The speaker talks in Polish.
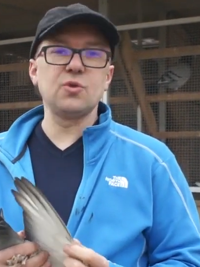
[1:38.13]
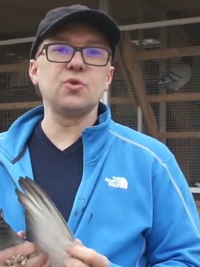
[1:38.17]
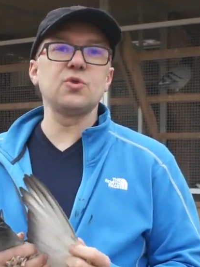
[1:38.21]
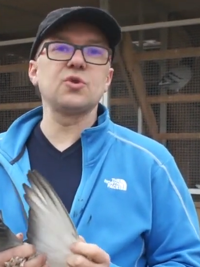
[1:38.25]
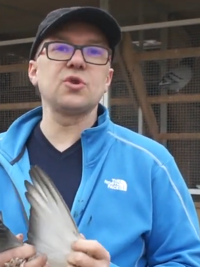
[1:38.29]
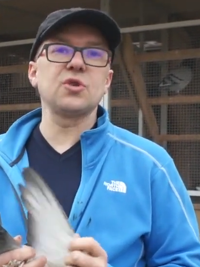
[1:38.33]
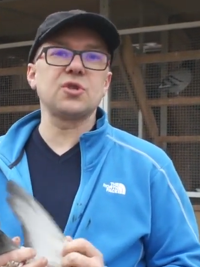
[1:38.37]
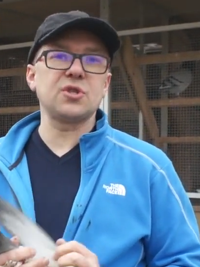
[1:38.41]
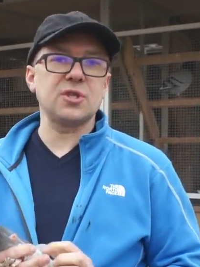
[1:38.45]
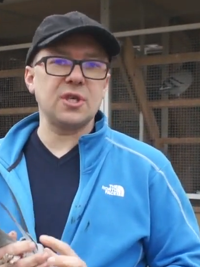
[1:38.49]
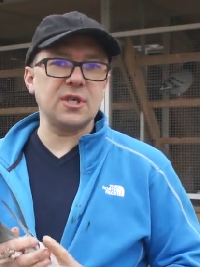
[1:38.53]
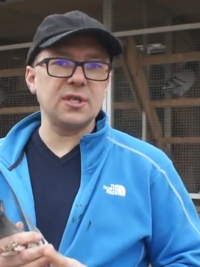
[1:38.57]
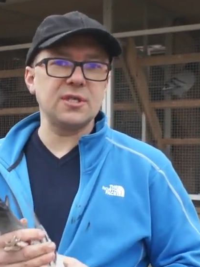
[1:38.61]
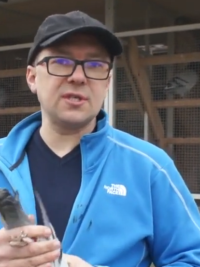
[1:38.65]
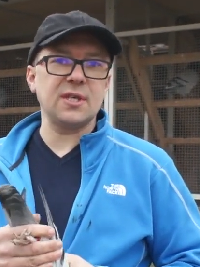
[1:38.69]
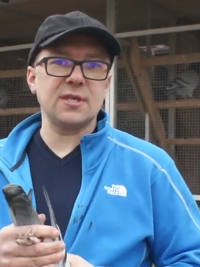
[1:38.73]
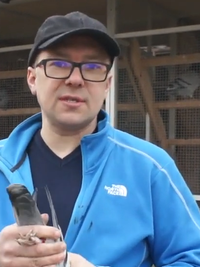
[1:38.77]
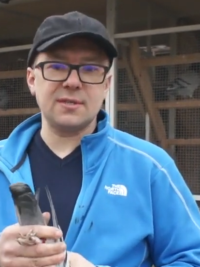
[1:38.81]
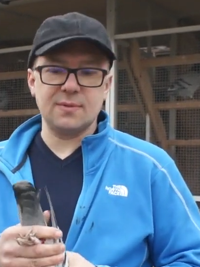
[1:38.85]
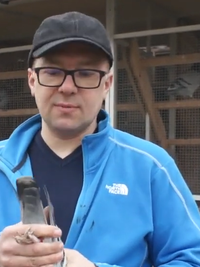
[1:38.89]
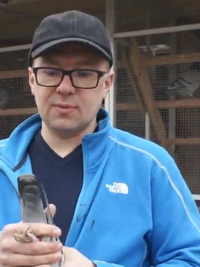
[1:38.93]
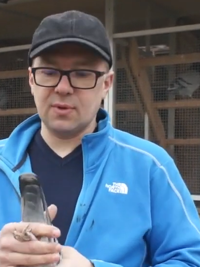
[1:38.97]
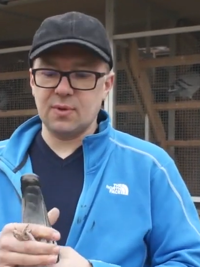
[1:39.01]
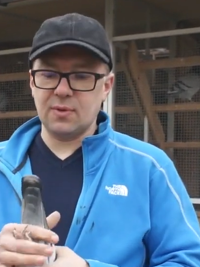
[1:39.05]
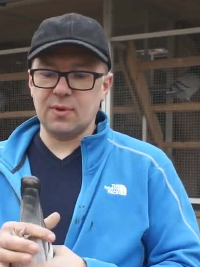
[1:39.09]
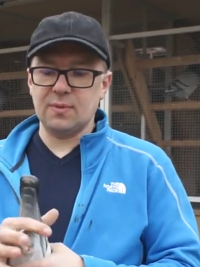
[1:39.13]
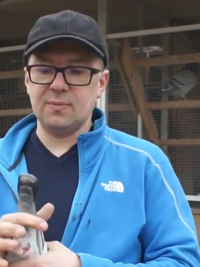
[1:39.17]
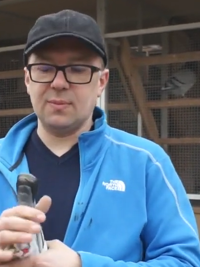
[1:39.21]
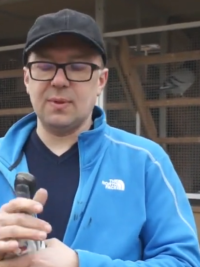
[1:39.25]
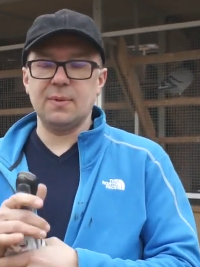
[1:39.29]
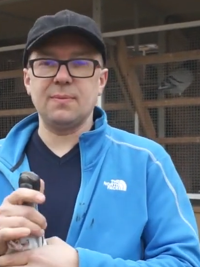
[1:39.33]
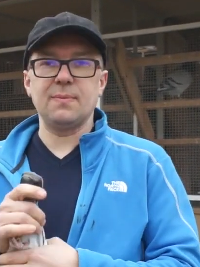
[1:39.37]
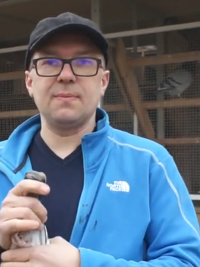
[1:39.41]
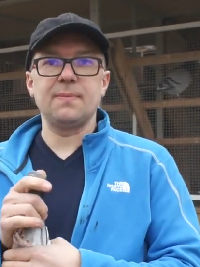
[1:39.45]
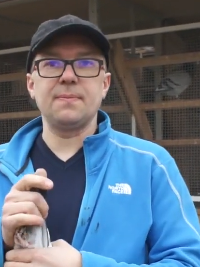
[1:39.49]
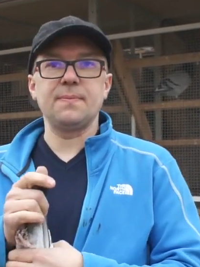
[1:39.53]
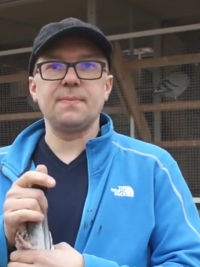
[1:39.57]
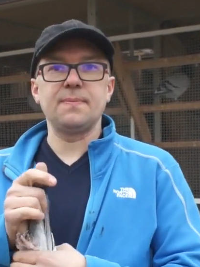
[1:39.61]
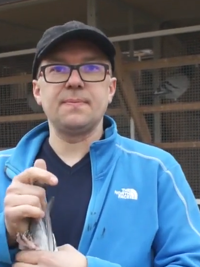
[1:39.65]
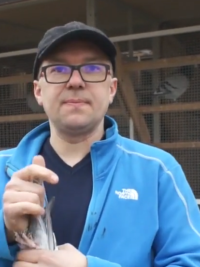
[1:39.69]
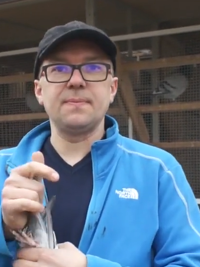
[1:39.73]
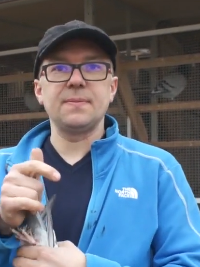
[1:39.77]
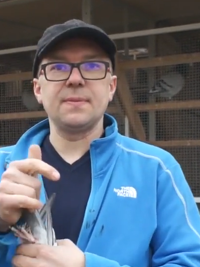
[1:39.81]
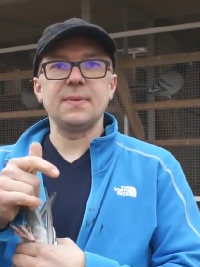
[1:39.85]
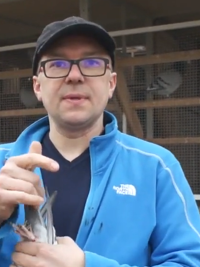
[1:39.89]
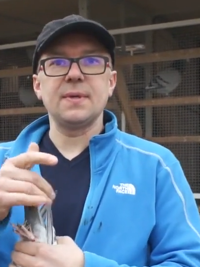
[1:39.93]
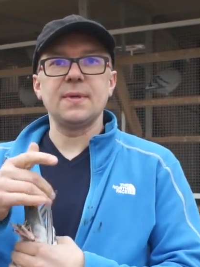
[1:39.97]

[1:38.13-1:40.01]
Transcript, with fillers: dużo szczęścia z tym gołębiem. Tylko przypomnijmy